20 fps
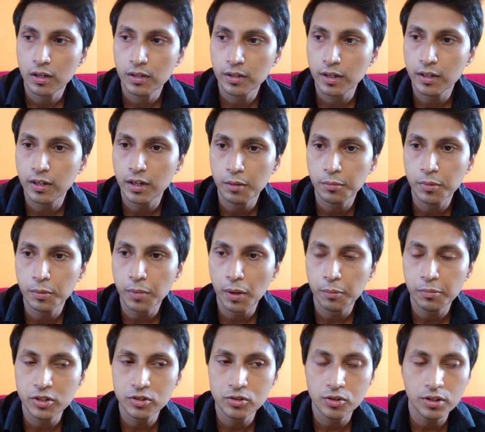ডেটটা আমি
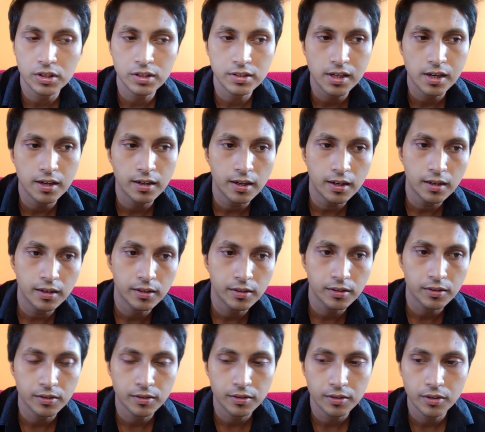পাবলিশ করতে চাই না
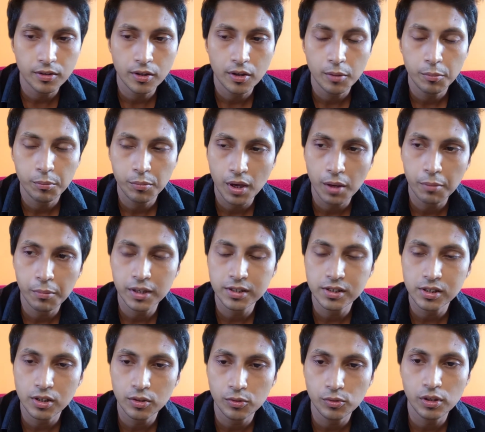মে
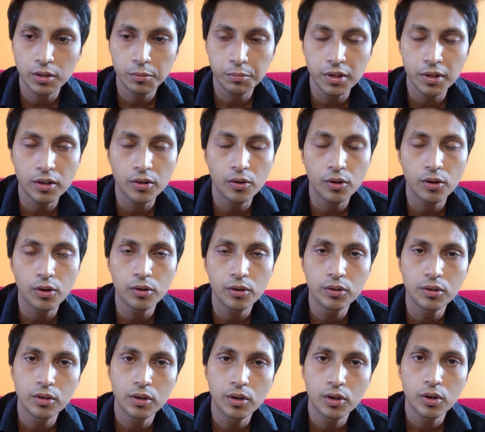মাসে ওদের বিয়ে হলো
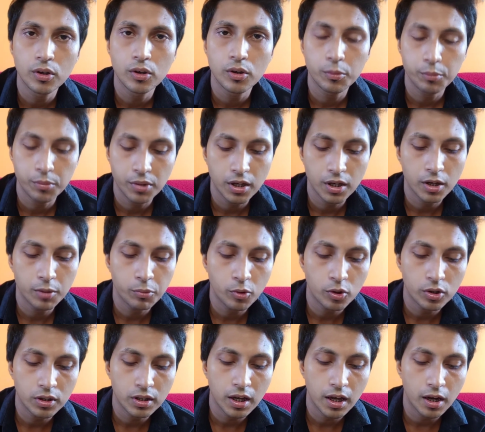বিয়ের পর
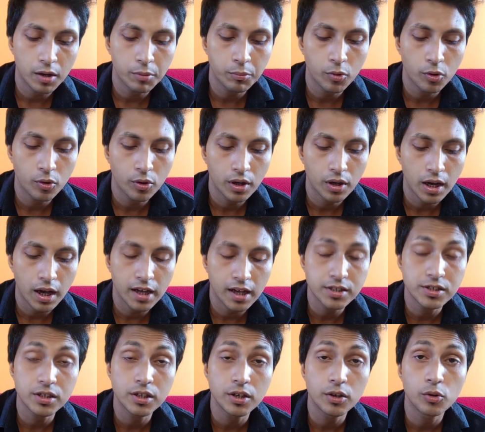থেকে আরম্ভ করে
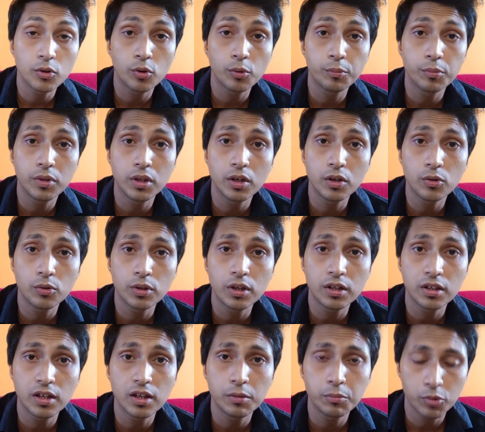আজকে অবধি ওদের
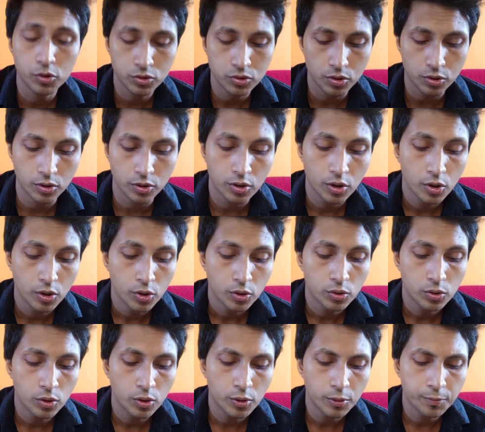তিন বছর
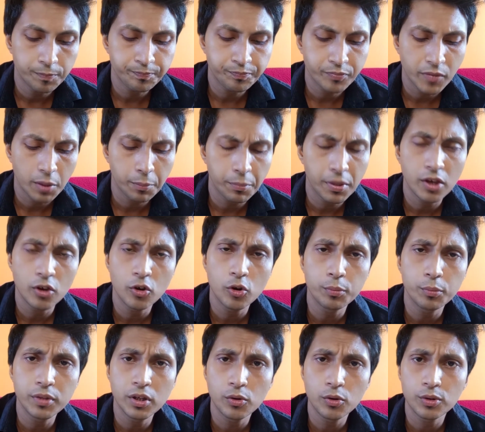তো বিয়ে
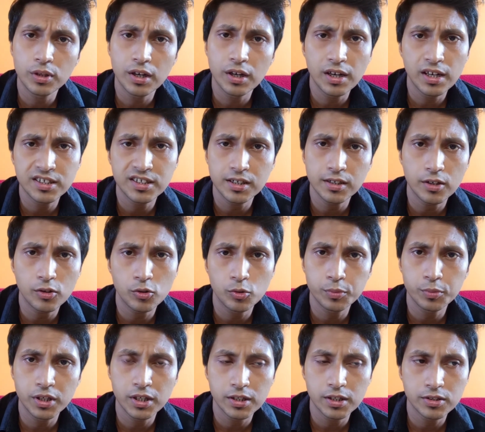অবধি ওদের রিলেশনটা খুব
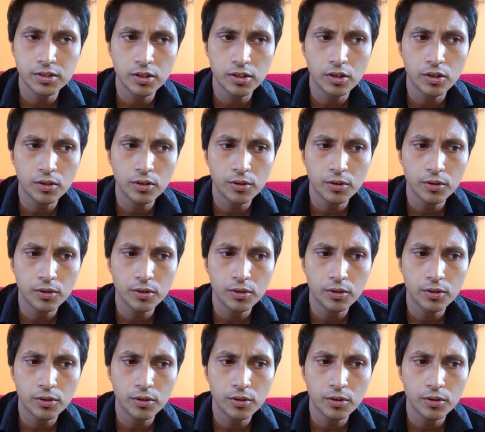ঠিক ছিল